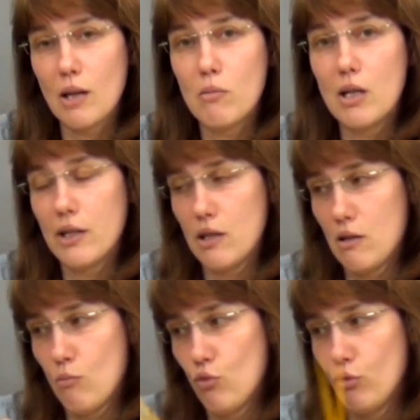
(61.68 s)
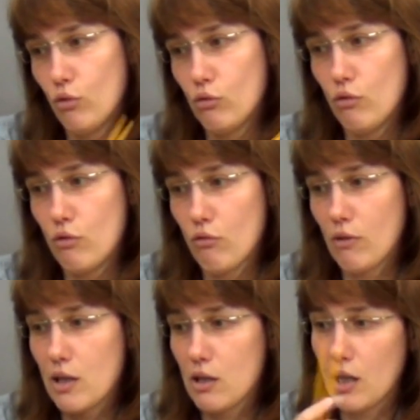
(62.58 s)
стабильно зимуют, то есть
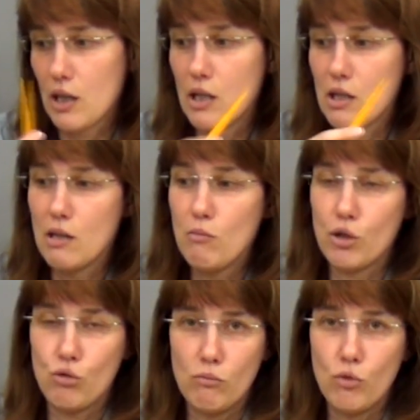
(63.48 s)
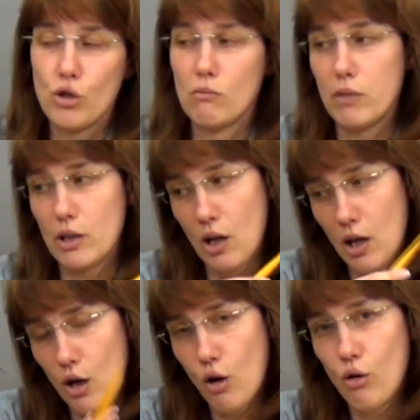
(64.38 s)
у нас такие зимы, что может быть
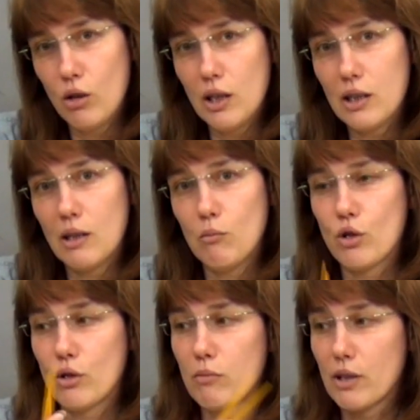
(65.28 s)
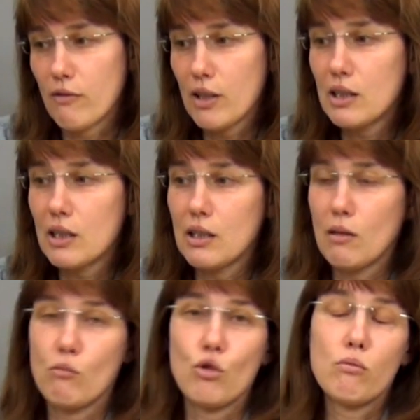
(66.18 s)
холодно, может быть
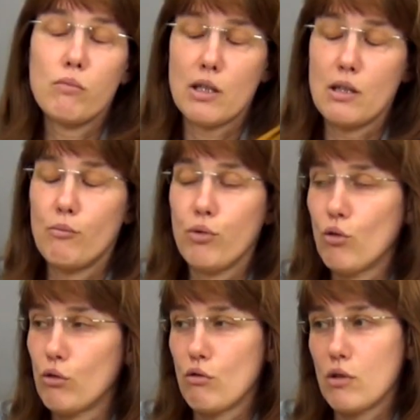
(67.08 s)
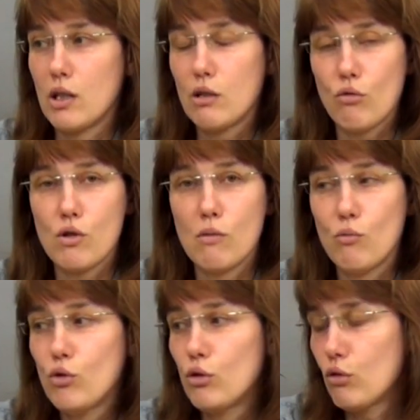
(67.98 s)
ветрено, может быть тепло. То есть они то
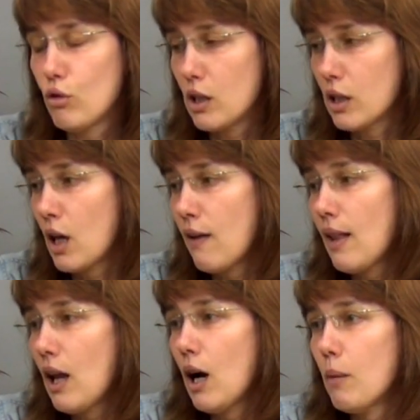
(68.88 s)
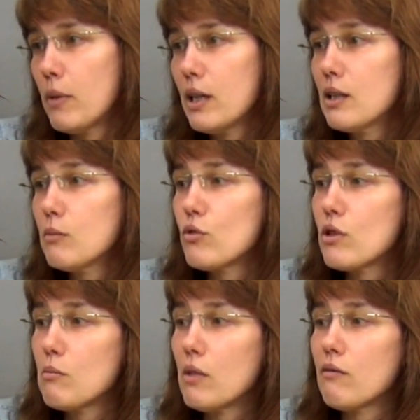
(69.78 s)
зимуют, то нет. Поэтому
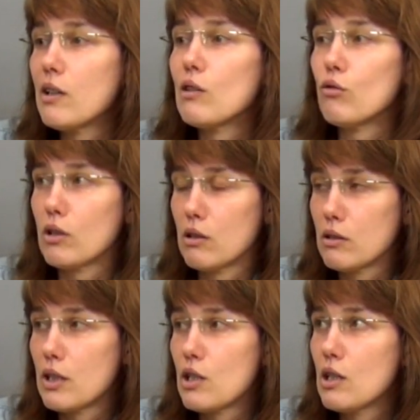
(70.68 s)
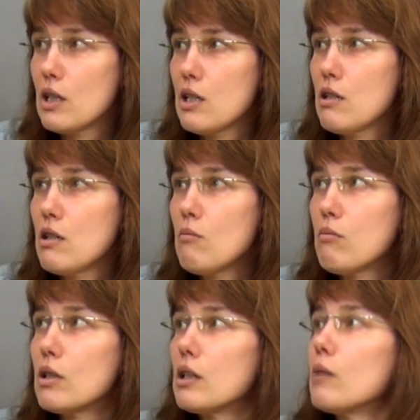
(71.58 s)
зимовал он на террасе,
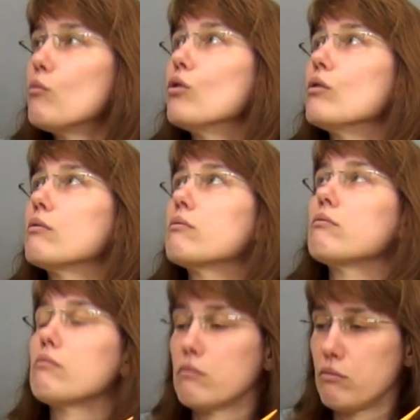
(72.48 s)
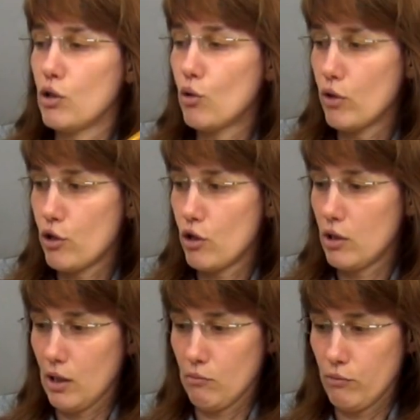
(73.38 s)
было ему не
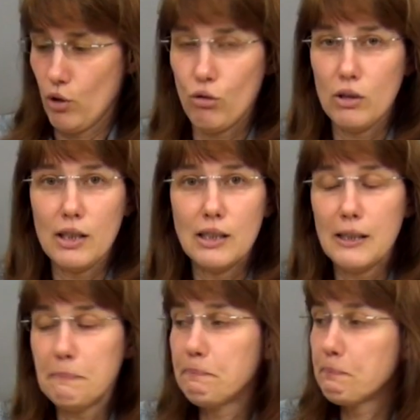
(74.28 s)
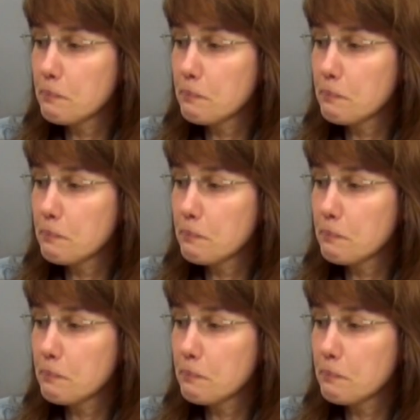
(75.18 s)
очень там холодно.